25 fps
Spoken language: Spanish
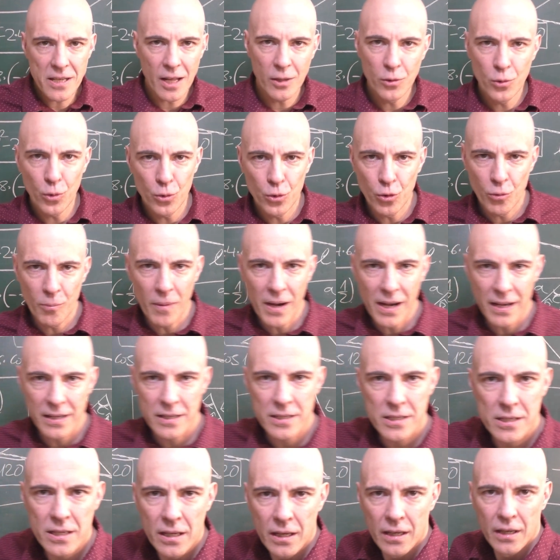Santo
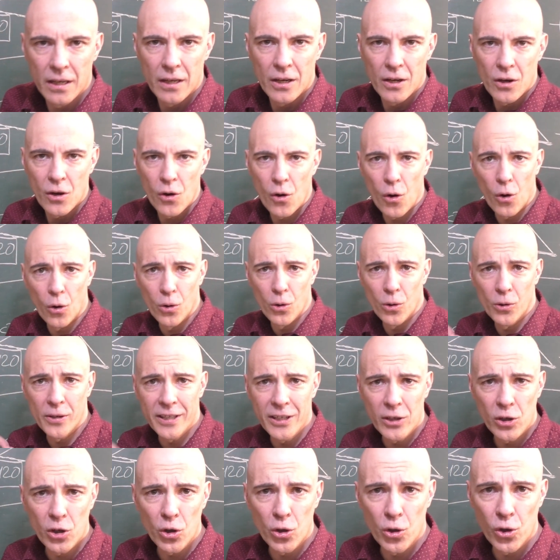Tomás.
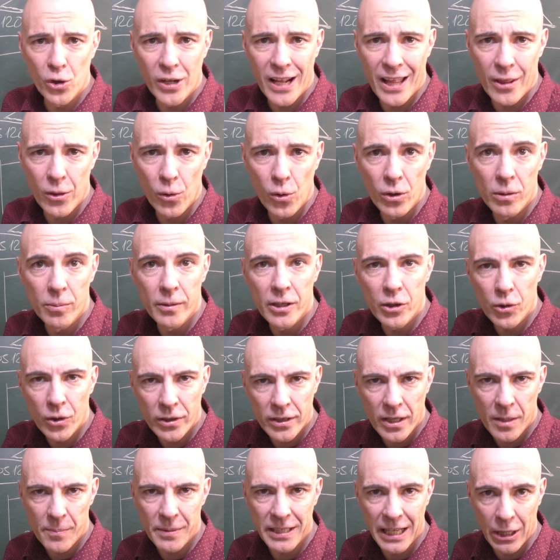Colorín colorado, el vídeo ha
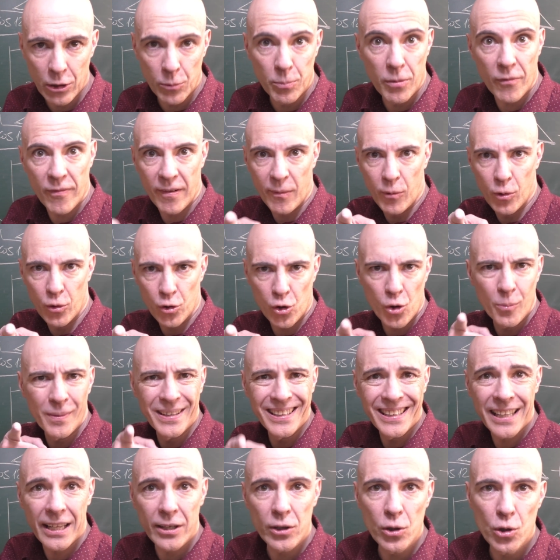terminado. Por favor,
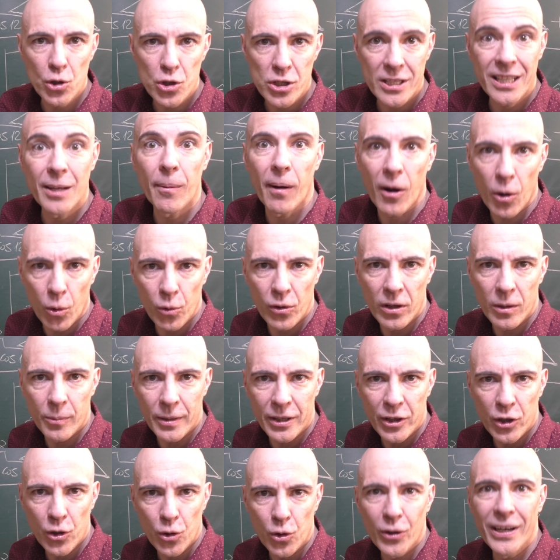comentarios debajo del
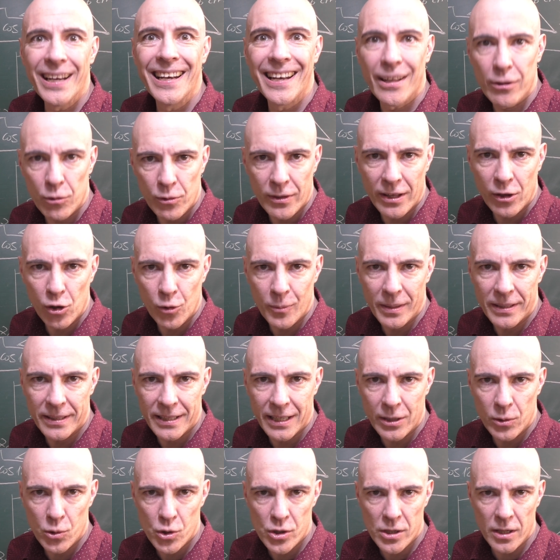vídeo en la zona de
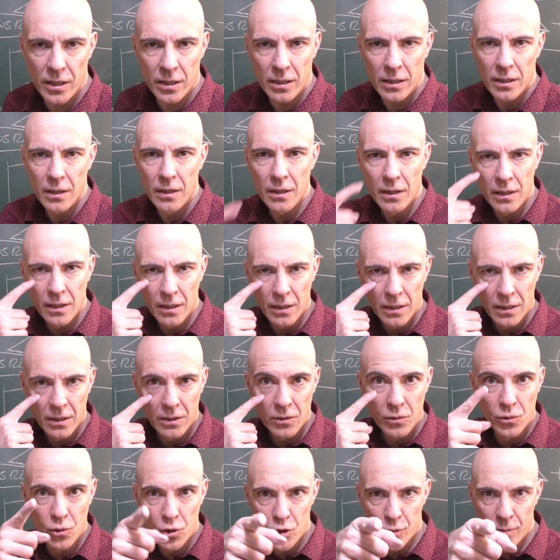comentarios, ¿eh?
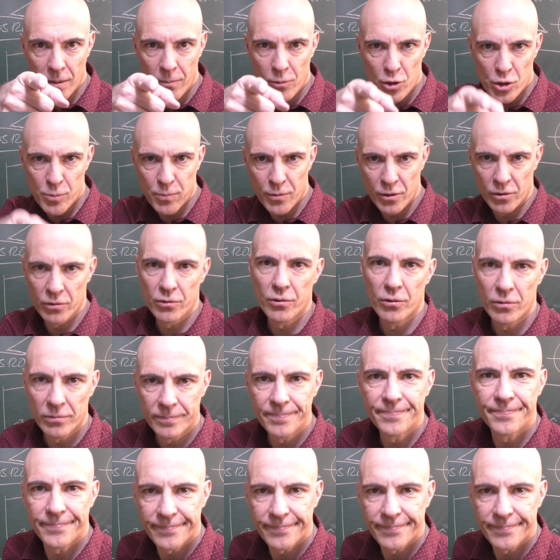Nos vemos pronto.